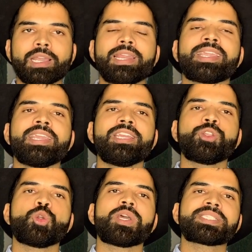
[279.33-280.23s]
लेकिन
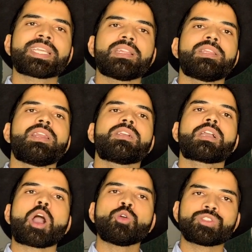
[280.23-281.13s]
यूएस के अंदर
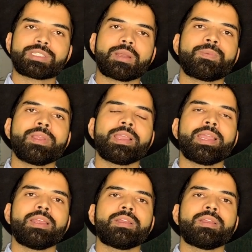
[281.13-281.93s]
काउच सर्फिंग है